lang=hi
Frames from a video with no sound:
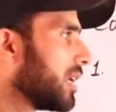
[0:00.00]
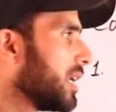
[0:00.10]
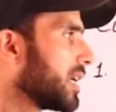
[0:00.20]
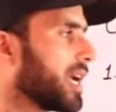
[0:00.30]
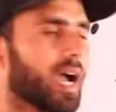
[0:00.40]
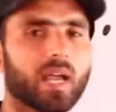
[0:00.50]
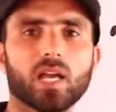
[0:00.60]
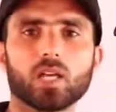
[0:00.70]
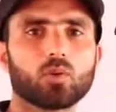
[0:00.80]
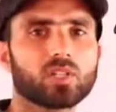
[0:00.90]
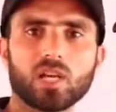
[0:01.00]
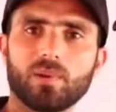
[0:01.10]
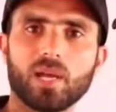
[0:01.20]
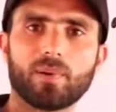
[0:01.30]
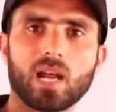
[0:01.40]
लेके आए क्योंकि
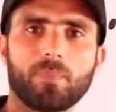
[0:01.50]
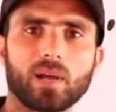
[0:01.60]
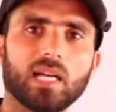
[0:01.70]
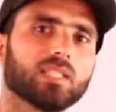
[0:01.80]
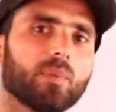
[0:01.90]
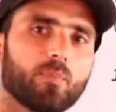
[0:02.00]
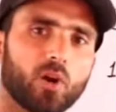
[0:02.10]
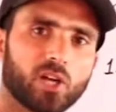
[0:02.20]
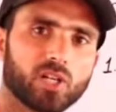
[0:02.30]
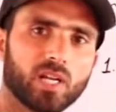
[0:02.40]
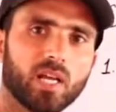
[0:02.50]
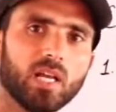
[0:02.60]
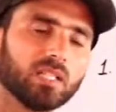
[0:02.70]
जब लेबर आपका है तभी प्रोडक्शन है